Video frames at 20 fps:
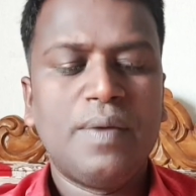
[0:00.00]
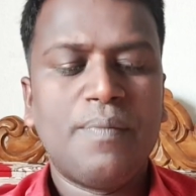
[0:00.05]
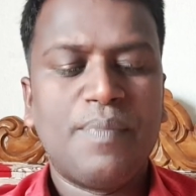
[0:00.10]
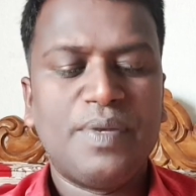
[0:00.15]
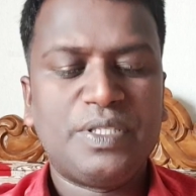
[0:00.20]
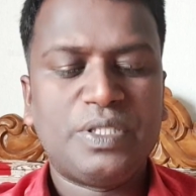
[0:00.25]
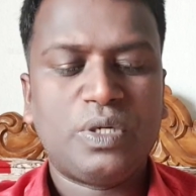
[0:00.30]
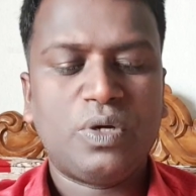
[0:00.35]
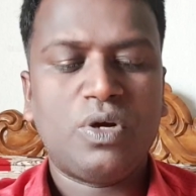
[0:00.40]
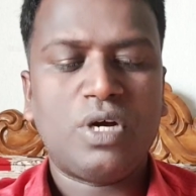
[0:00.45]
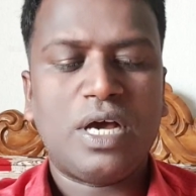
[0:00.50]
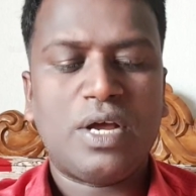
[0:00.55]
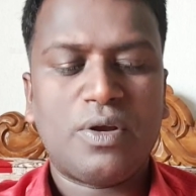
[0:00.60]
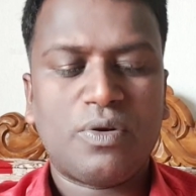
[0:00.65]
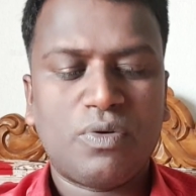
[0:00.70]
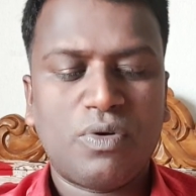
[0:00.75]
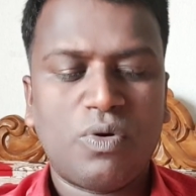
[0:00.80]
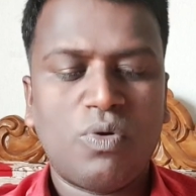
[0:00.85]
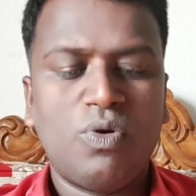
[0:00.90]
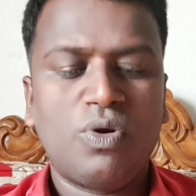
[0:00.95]
মিস্টার রং আরও
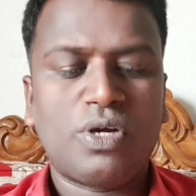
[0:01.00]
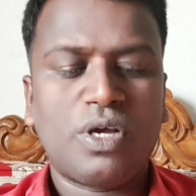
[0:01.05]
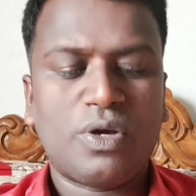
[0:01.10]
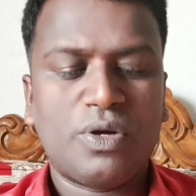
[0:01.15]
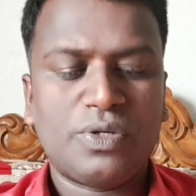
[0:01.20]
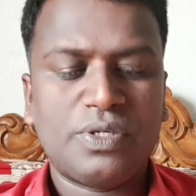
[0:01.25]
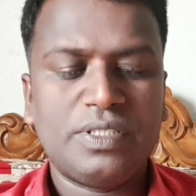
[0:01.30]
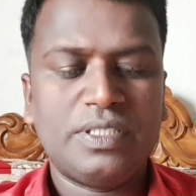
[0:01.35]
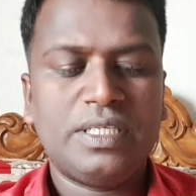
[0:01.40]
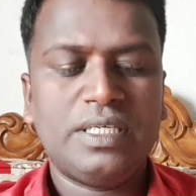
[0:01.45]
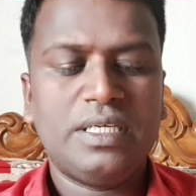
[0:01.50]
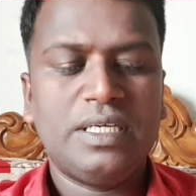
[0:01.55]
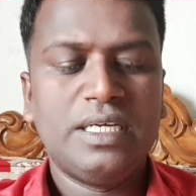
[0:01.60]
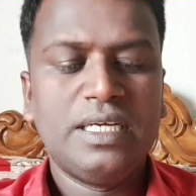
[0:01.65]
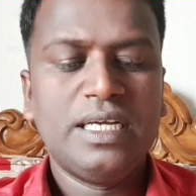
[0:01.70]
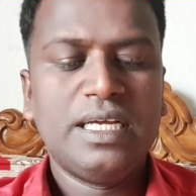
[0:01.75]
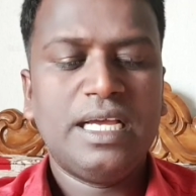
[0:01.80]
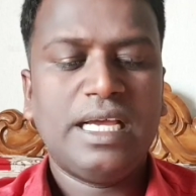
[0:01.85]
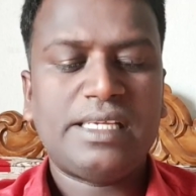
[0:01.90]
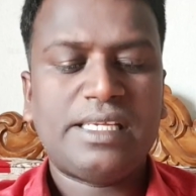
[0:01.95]
উল্লেখ করেছেন যে
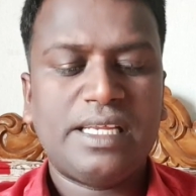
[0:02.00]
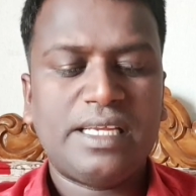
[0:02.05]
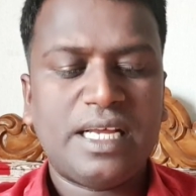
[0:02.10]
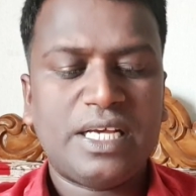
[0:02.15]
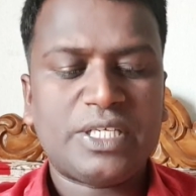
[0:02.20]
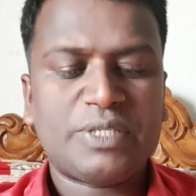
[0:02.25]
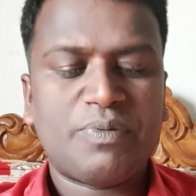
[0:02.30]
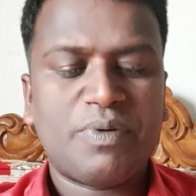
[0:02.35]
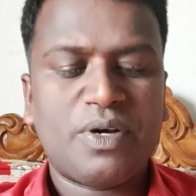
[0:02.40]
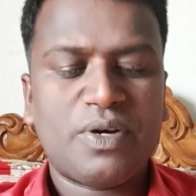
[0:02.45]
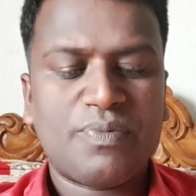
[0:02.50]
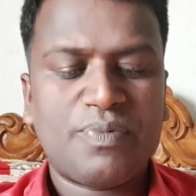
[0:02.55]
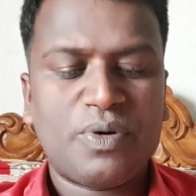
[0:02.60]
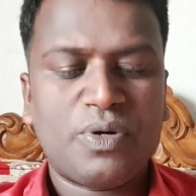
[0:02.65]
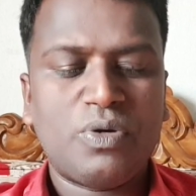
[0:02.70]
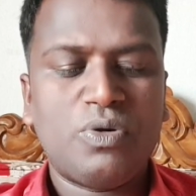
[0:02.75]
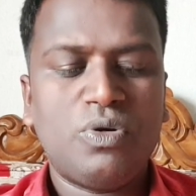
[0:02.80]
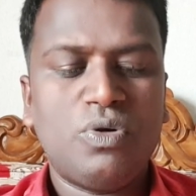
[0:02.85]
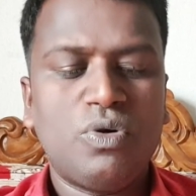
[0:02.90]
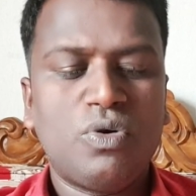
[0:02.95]
এটি হ্রাস পাওয়ার
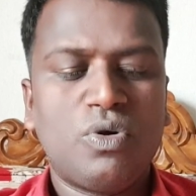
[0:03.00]
পরেও